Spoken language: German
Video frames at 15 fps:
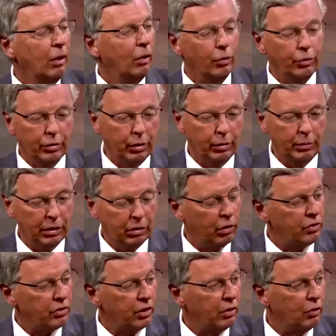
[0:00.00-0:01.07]
Und mit
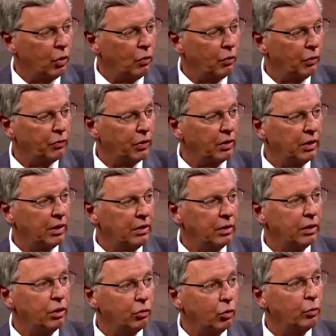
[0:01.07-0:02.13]
Horst Seehofer
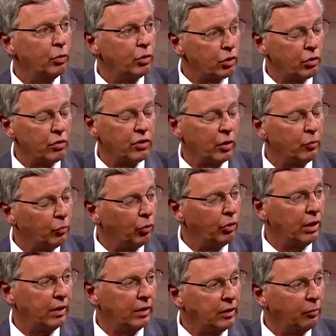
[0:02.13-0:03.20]
vertrete ich übrigens schon seit
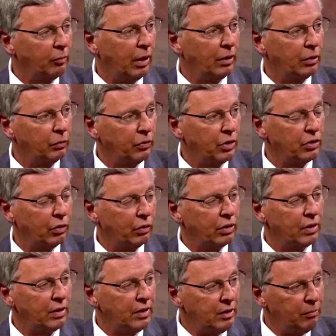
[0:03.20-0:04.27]
Monaten die Meinung, wir
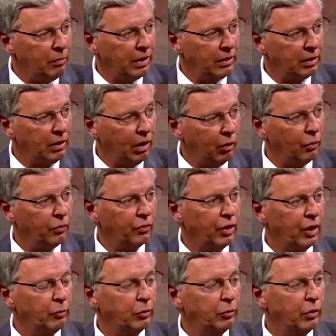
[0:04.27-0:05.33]
sollten niemanden
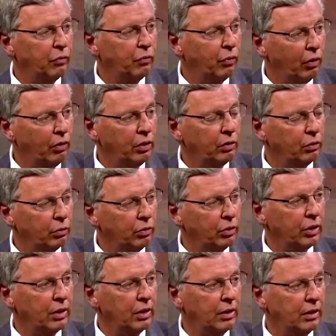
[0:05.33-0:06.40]
aufnehmen mit völlig
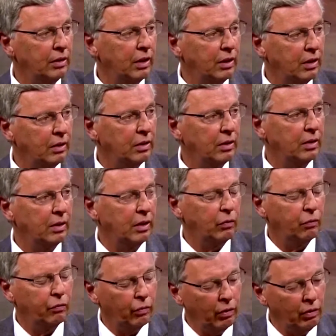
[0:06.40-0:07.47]
ungeklärter
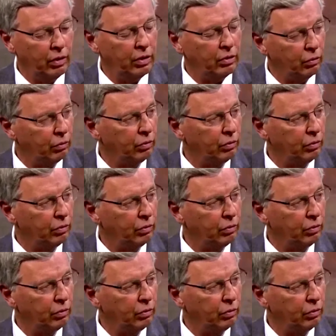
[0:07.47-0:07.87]
Identität, völlig